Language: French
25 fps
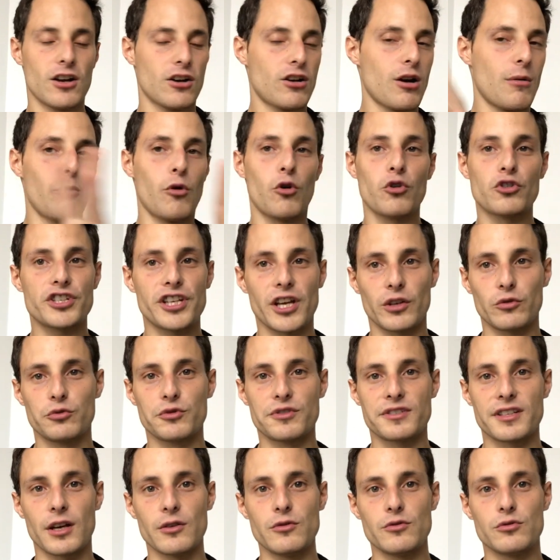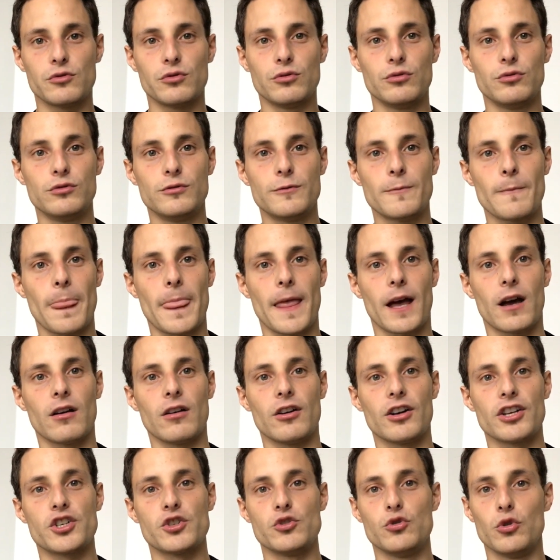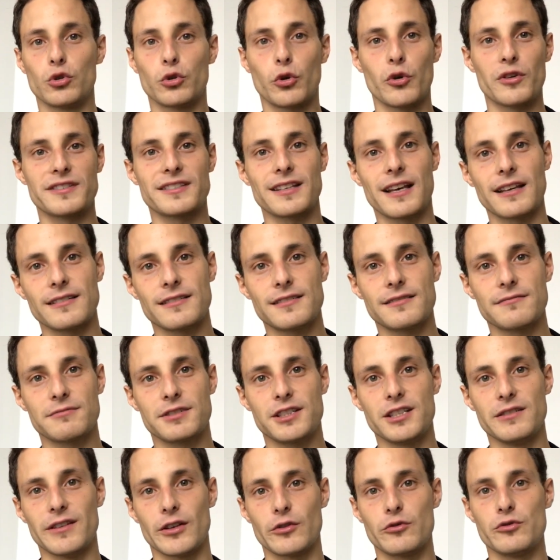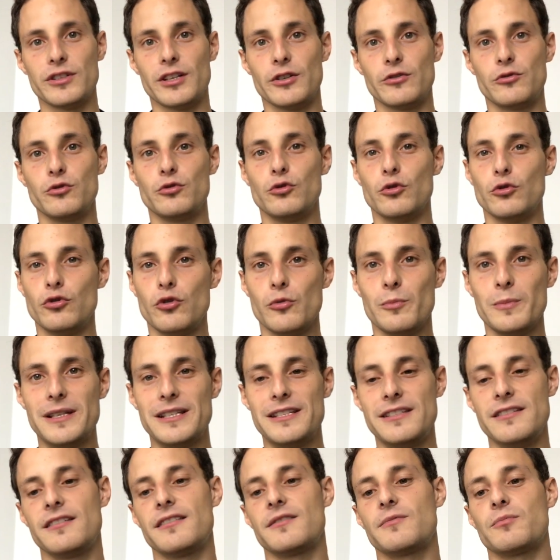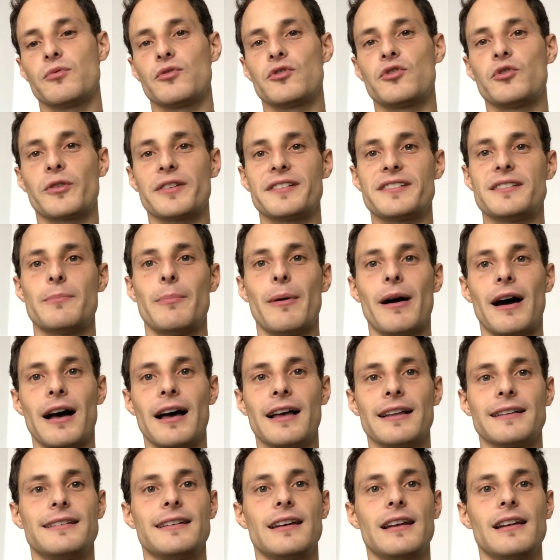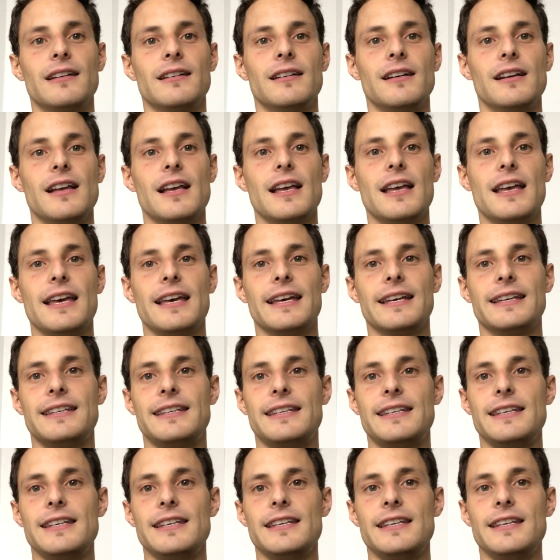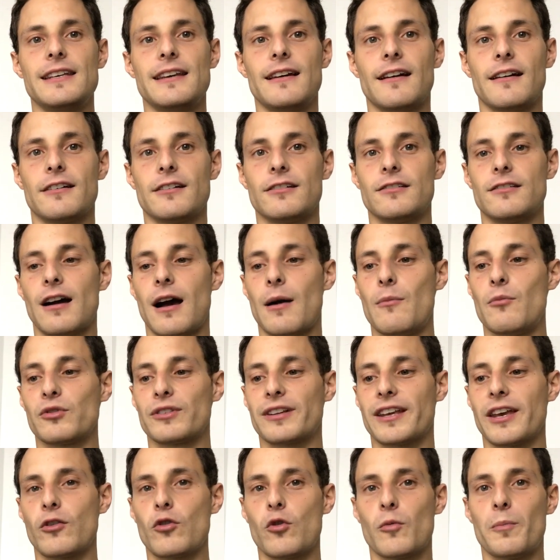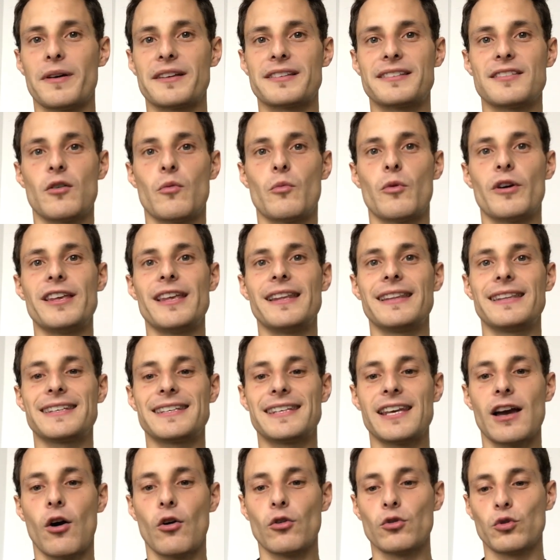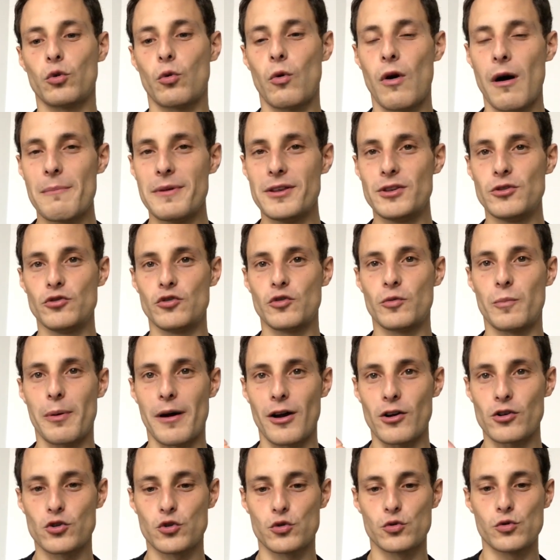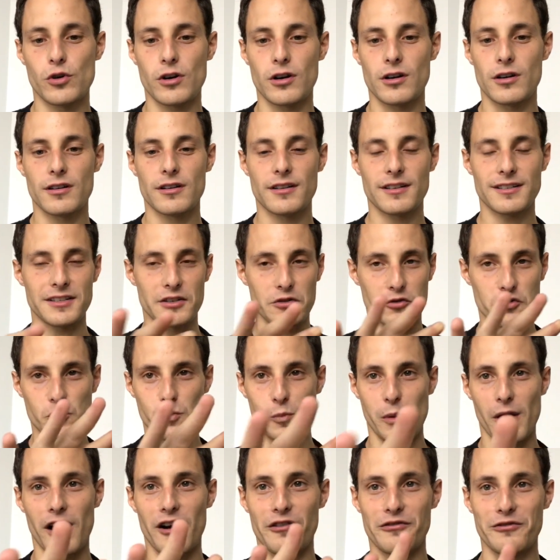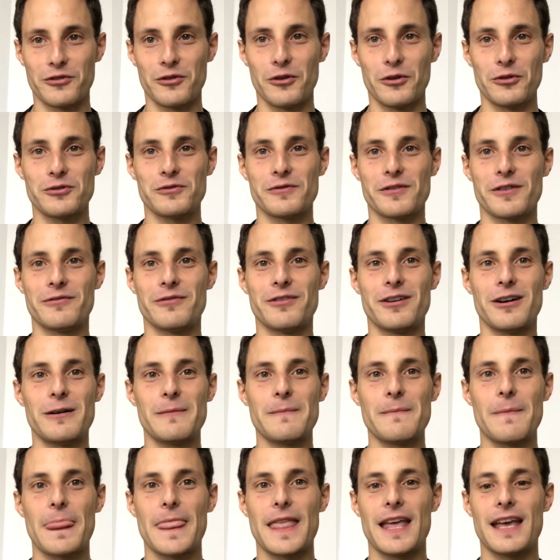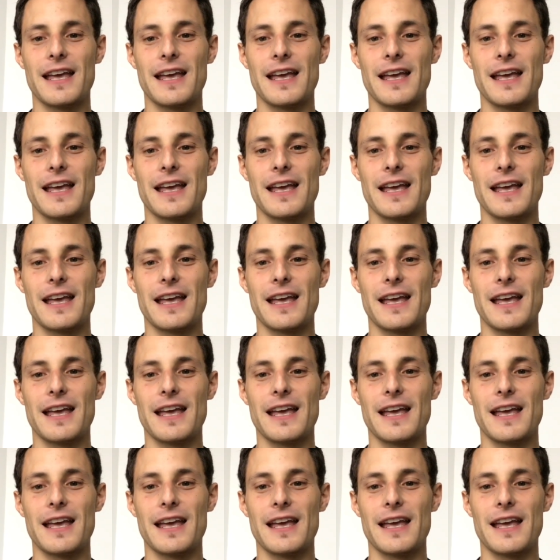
Comment on gère tout ça du coup euh, J'ai une autre stat qui vient d'une étude de 2010 sponsorisée par Intel qui euh, a montré qu'on passait en moyenne 43 minutes par jour, c'est super affolant, tu vas voir,